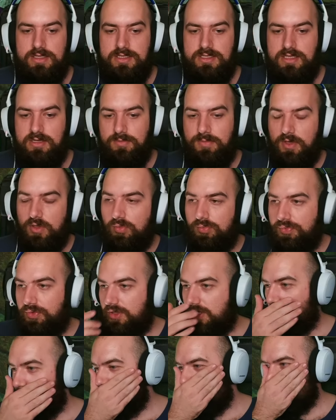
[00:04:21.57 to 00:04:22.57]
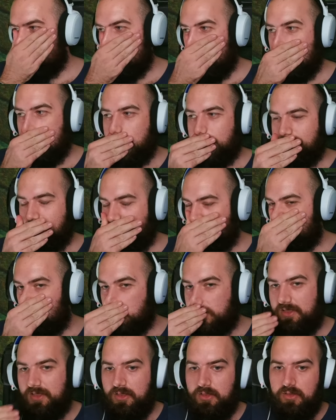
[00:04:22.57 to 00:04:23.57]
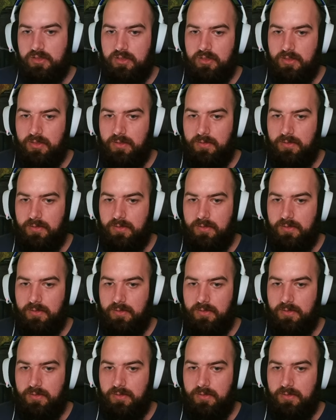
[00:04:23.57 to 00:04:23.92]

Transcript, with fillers: C'est pas non plus la grande joie, hein. je peux pas vous mentir que